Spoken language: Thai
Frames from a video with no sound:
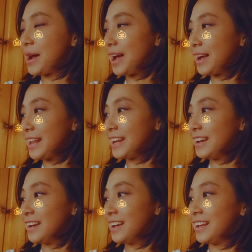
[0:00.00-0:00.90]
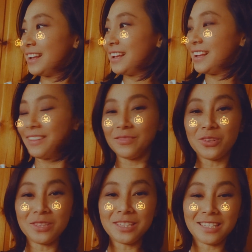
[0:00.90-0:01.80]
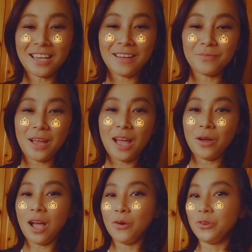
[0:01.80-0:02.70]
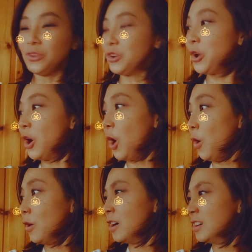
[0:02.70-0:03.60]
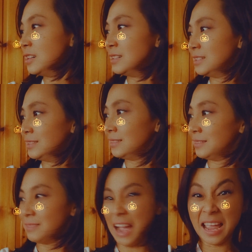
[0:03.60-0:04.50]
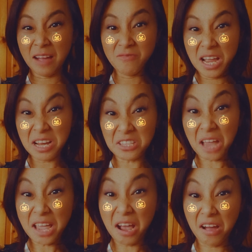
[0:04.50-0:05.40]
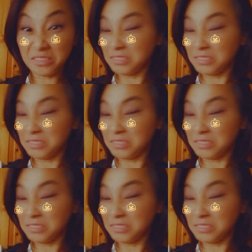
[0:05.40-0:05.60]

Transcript: อะไรนะ don't give up how how do you know I am very tired